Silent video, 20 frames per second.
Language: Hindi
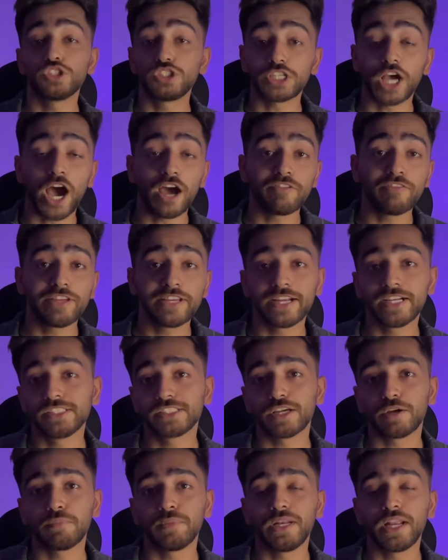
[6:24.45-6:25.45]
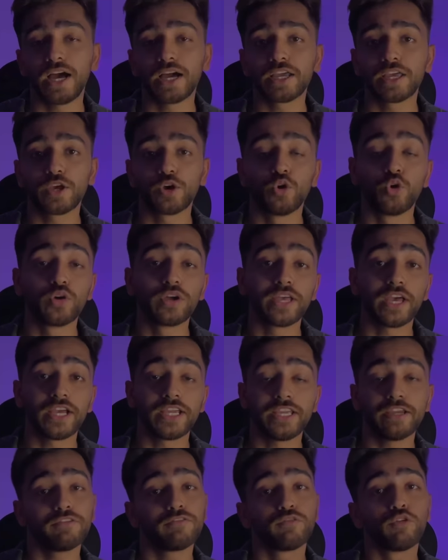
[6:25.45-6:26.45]
so, चार वीकेंड्स का मिला के हो गया
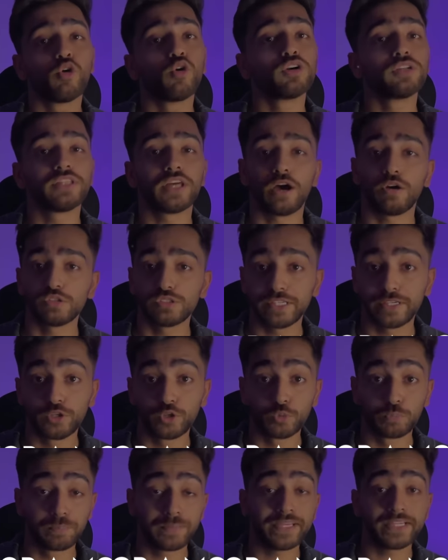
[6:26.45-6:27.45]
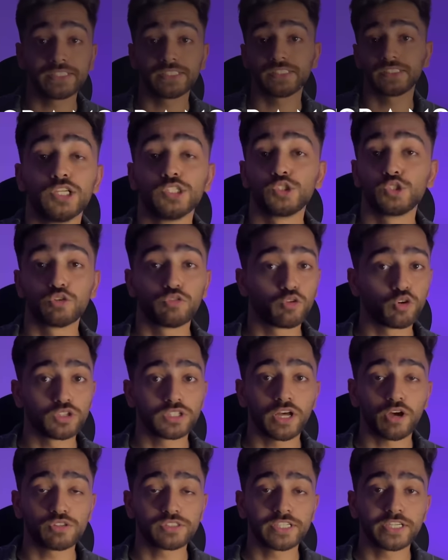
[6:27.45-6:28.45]
ये फोर थाउजेंड रुपीज सो so
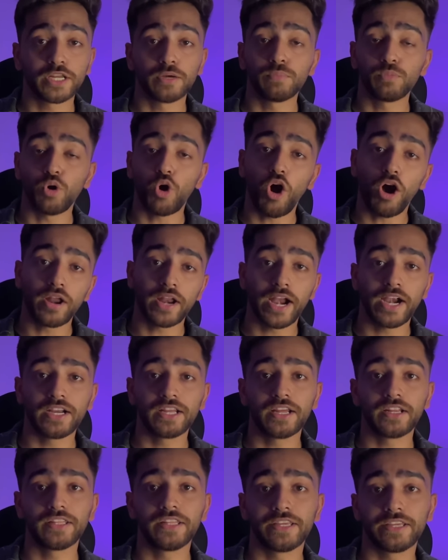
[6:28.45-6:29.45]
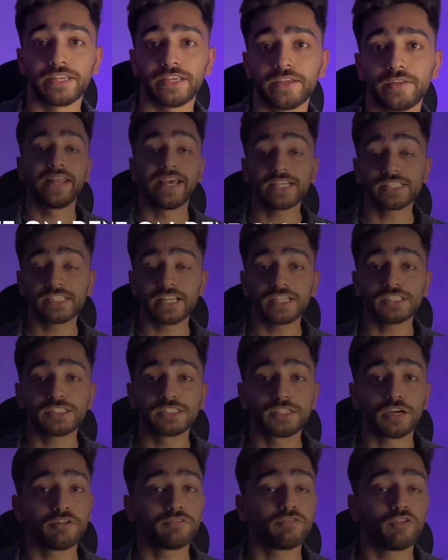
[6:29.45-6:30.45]
4000 हम और ऐड कर देंगे नेक्स्ट है
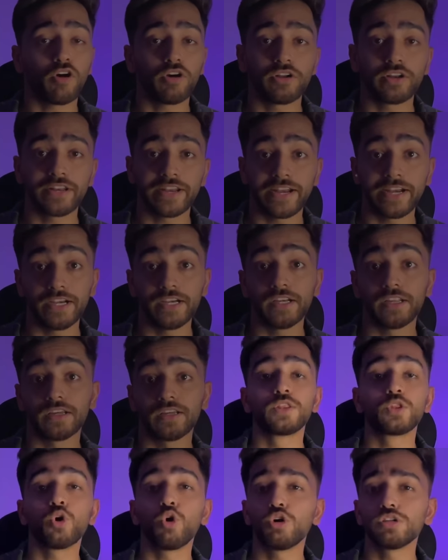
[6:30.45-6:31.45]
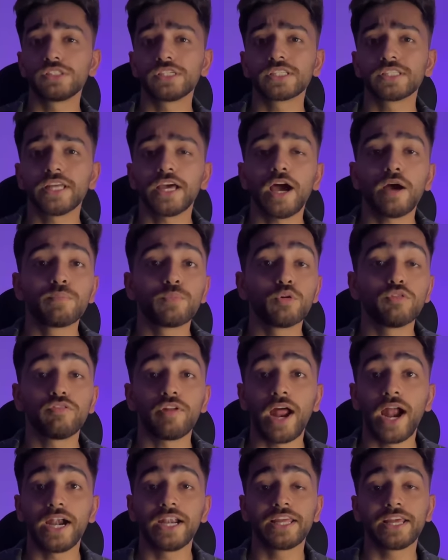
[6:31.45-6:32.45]
स्टफ ऑन रेंट तो हो सकता है आपको
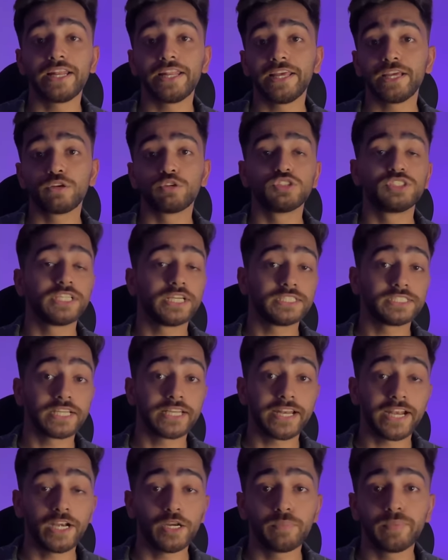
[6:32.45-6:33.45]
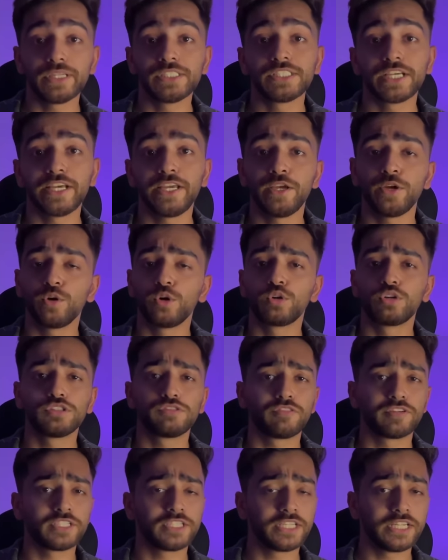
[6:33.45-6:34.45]
फ्लैट के लिए कुछ चीज़ें रेंट पे चाहिए हो कुछ
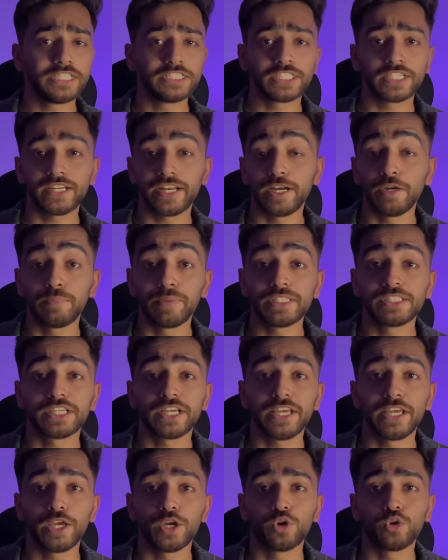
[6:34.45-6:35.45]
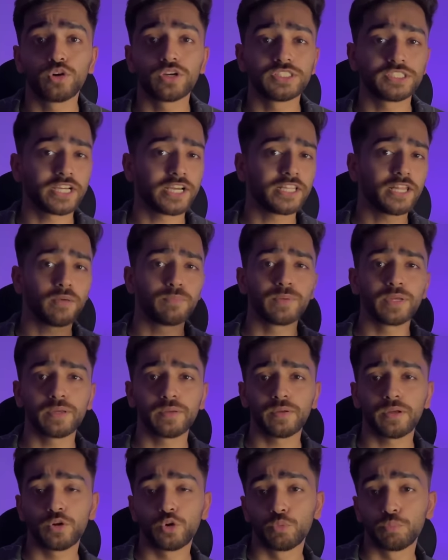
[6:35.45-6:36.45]
फर्नीचर रेंट पे चाहिए हो शायद
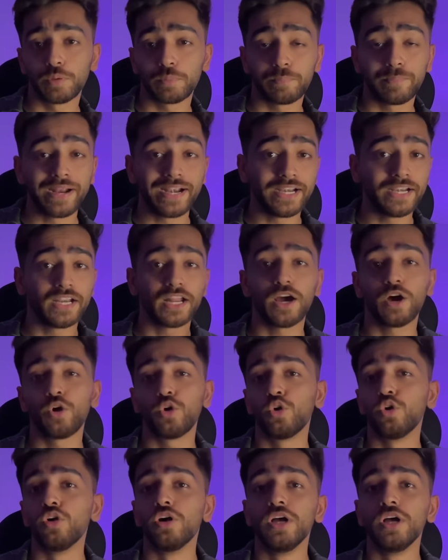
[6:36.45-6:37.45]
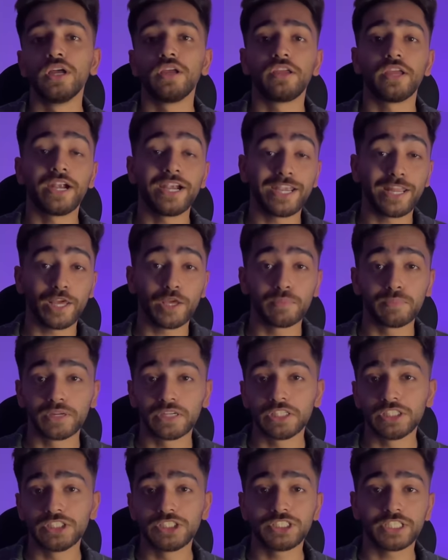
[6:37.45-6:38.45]
आपके रूम में बेड ना हो या
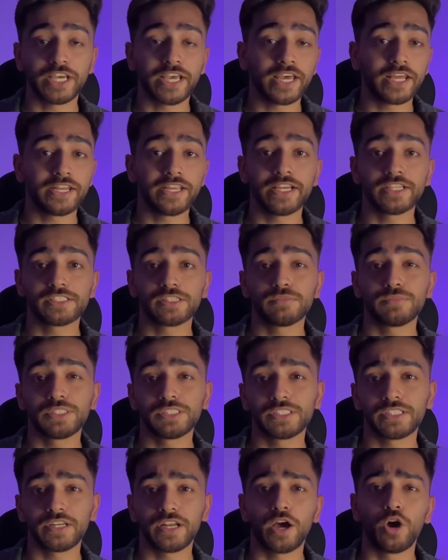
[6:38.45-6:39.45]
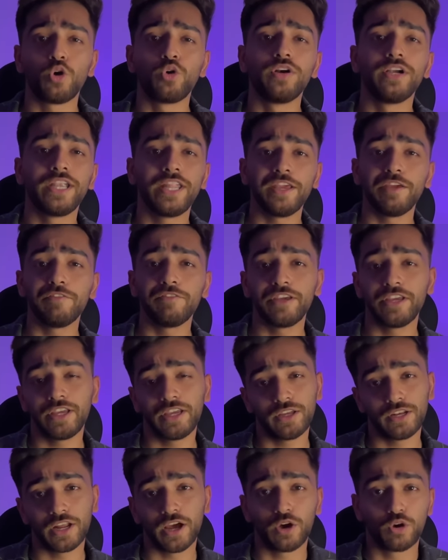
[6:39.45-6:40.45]
टेबल चेयर ये सब चीज़ें ना हो टीवी
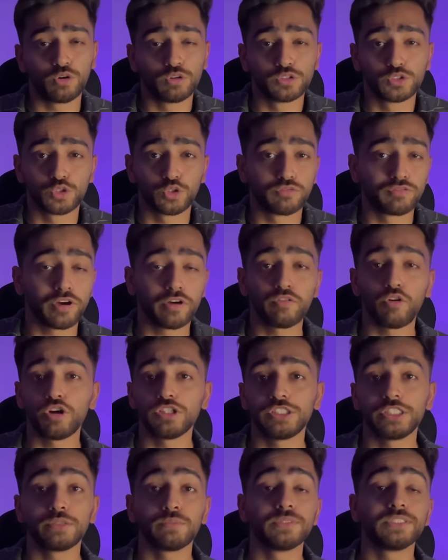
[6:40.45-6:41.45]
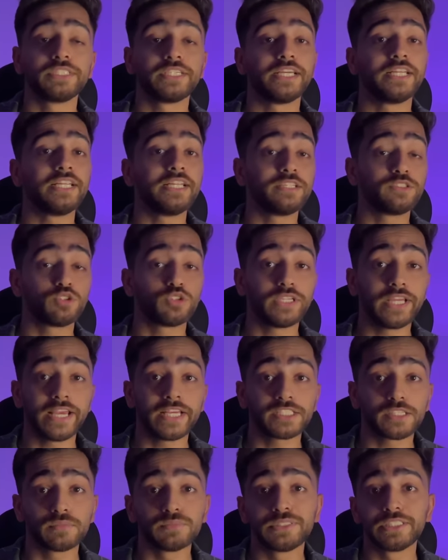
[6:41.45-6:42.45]
ना हो सोफ़ा वॉशिंग मशीन सो ये
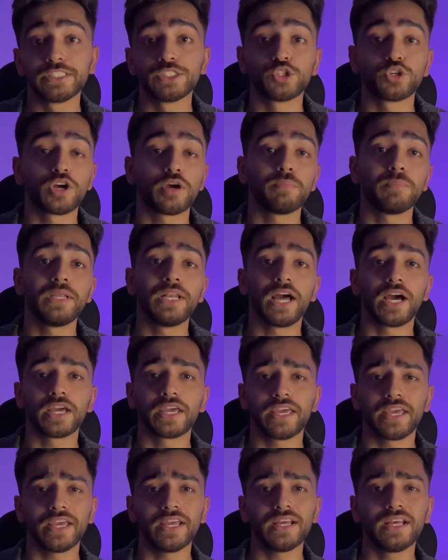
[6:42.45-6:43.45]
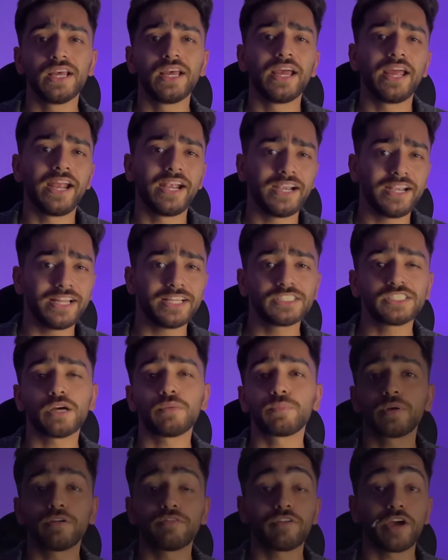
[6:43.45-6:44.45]
सब चीज़ों का मिला के एटलीस्ट
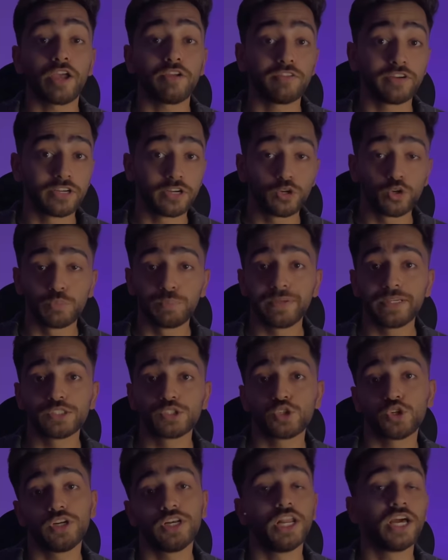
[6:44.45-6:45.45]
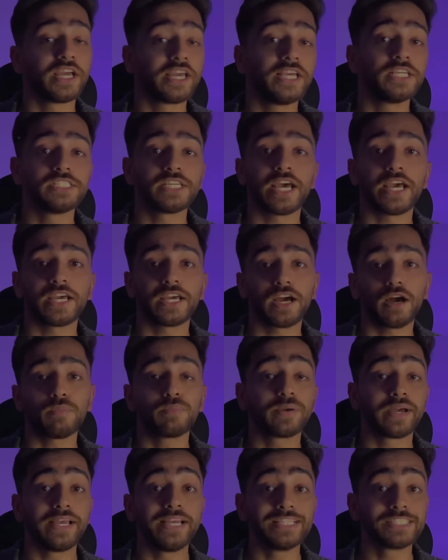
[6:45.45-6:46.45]
आपका फाइव हंड्रेड रुपीज़ तो लग ही जाएगा आप
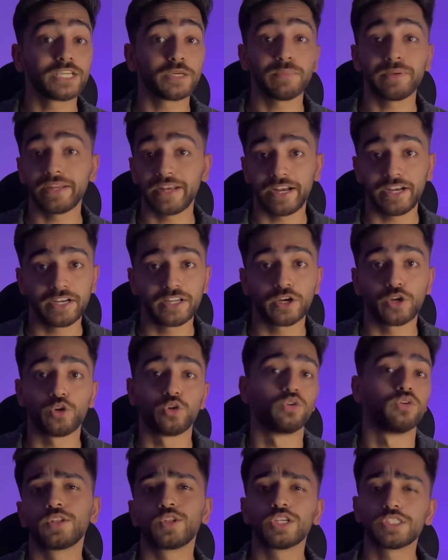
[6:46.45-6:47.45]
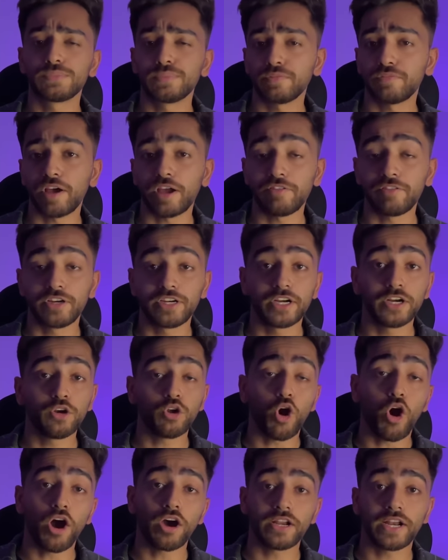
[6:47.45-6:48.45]
कहीं से भी रेंट करो तो इसमें फाइव हंड्रेड
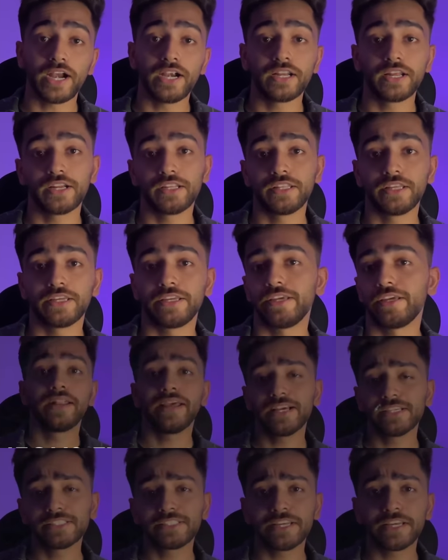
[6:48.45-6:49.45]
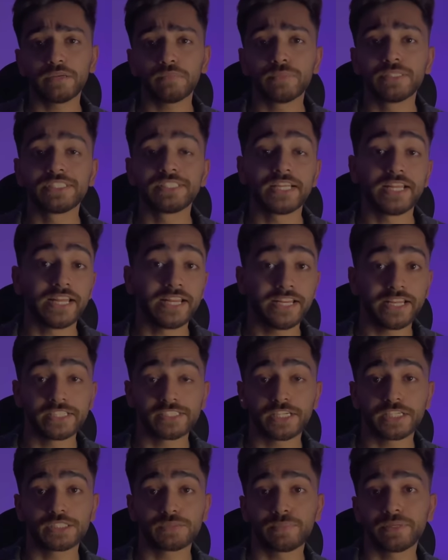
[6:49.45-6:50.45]
और ऐड कर देंगे नेक्स्ट है
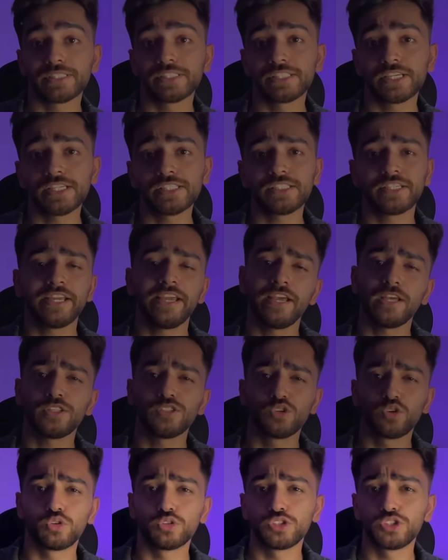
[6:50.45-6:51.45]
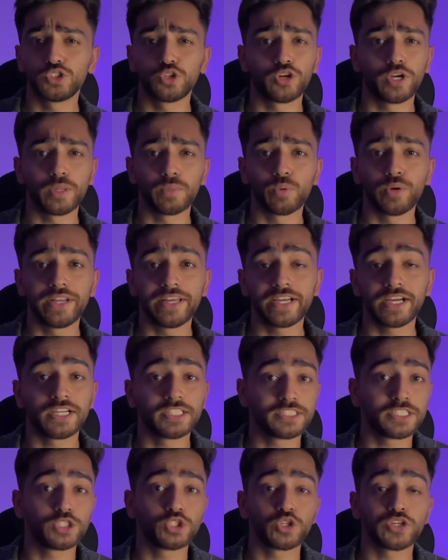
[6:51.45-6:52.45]
मिसलेनियस एक्सपेंसिस ये हैं कुछ छोटे मोटे
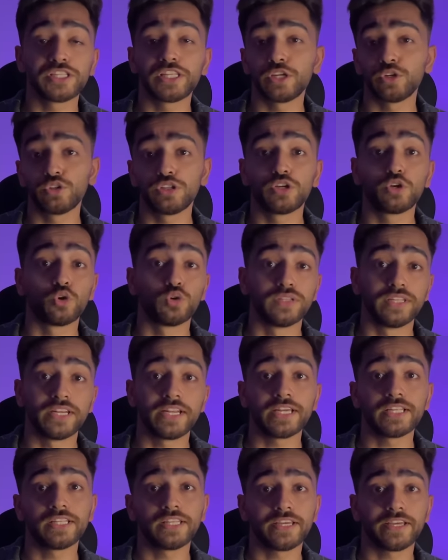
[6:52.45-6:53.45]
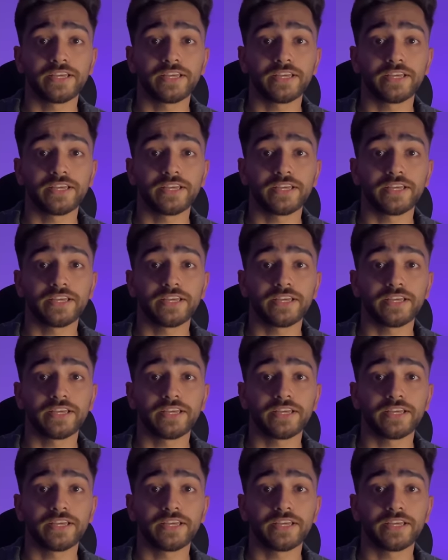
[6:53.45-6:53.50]
खर्चे जो इधर उधर होते रहते